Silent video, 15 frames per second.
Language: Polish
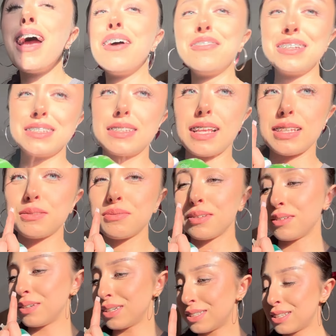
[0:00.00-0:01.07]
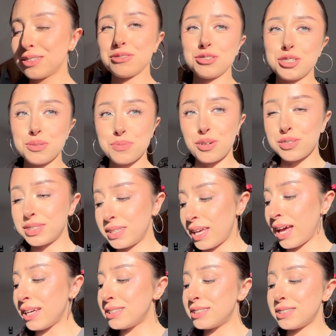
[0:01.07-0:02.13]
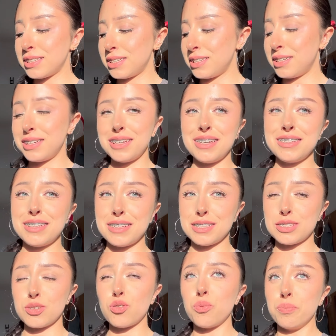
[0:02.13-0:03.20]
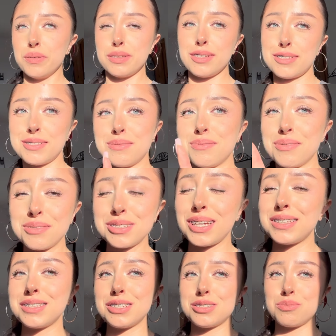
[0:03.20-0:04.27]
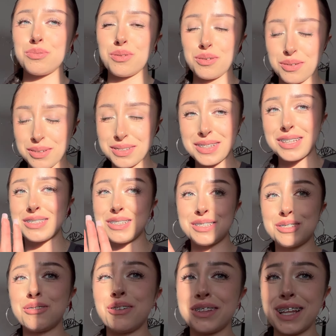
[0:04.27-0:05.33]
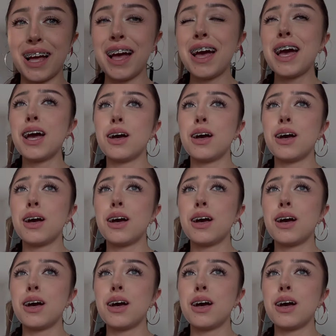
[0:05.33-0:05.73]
więc teraz e, chcę coś szybko zjeść i idę na zakupy, też bym chciała zjeść, bo nie chcę iść głodna.